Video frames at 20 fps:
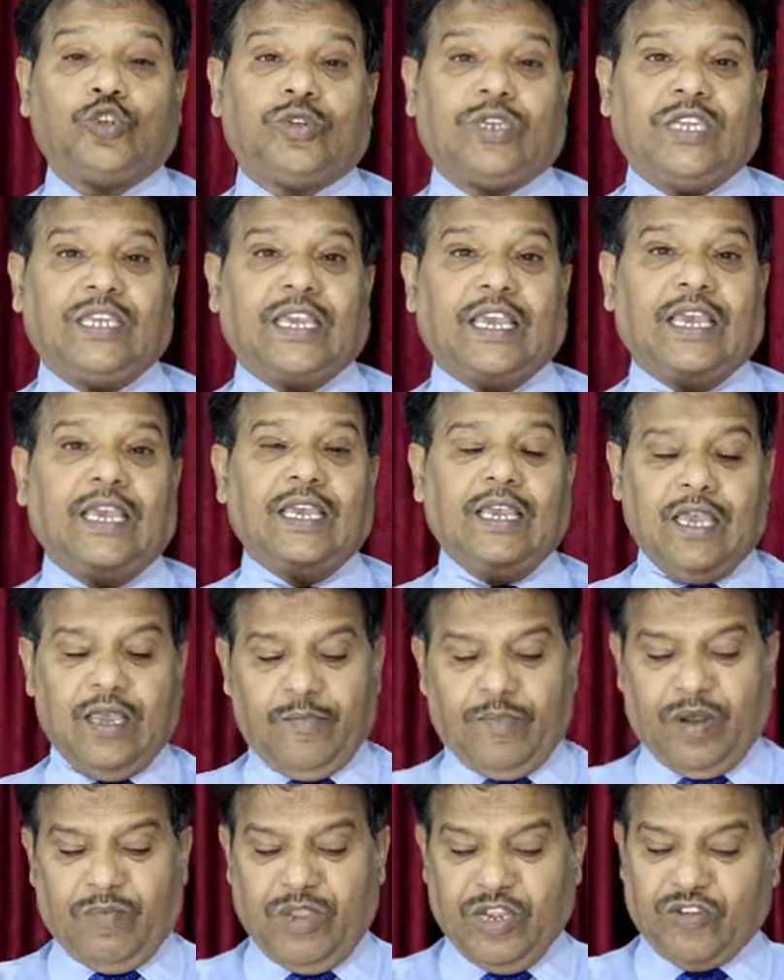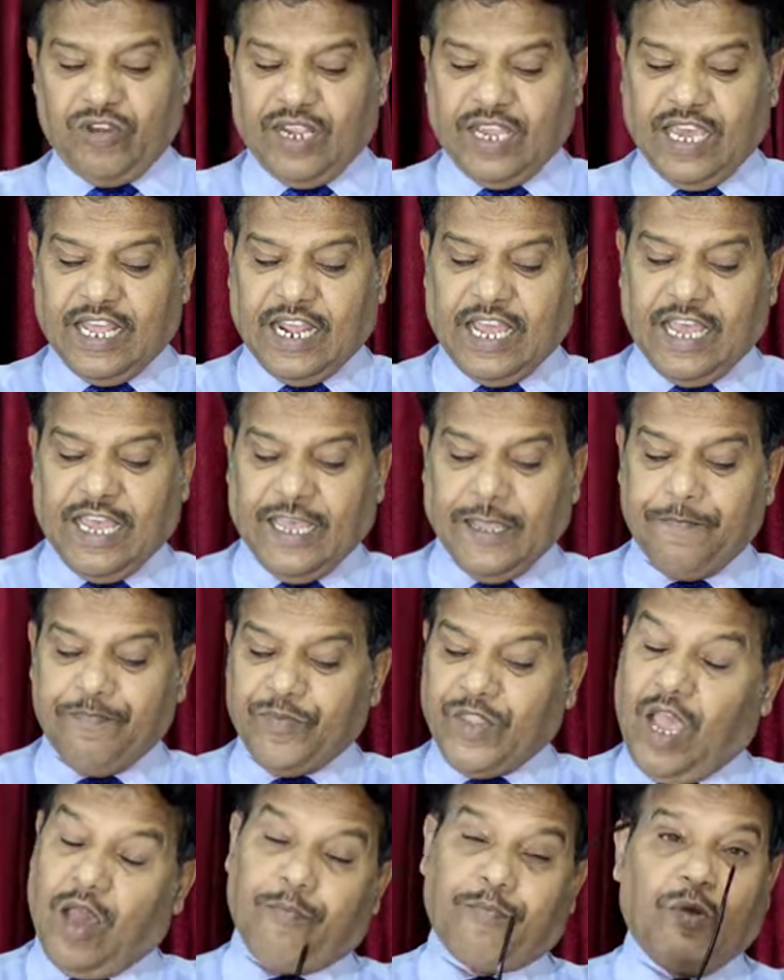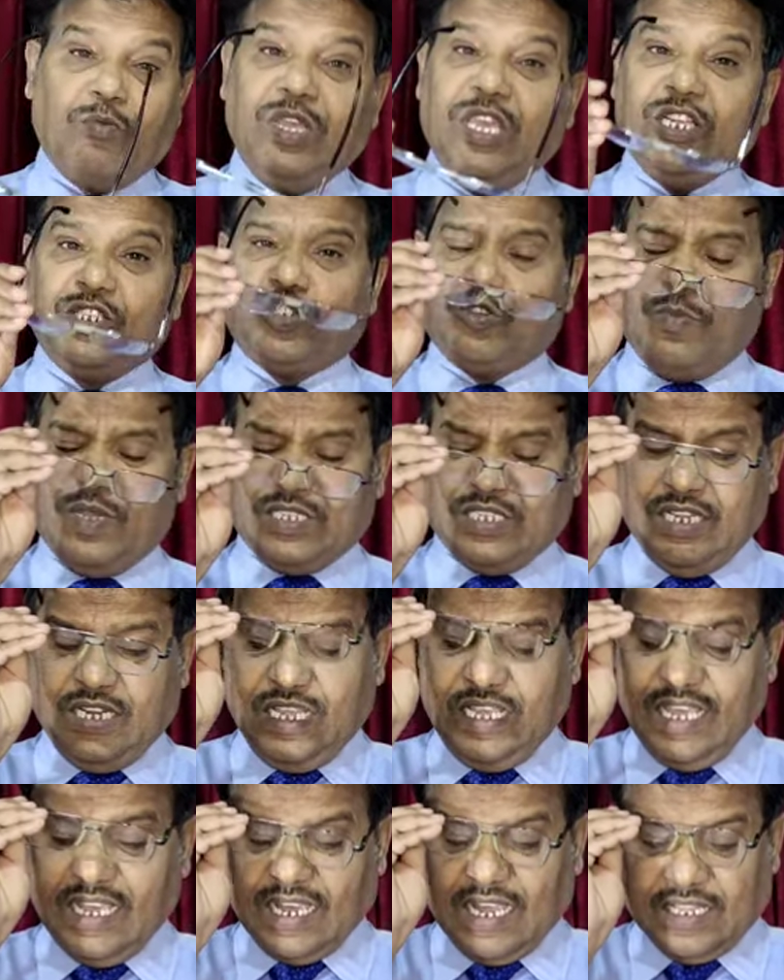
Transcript: चुकी है परमेश्वर कह रहा है अब प्रभु यीशु मसीह ने ये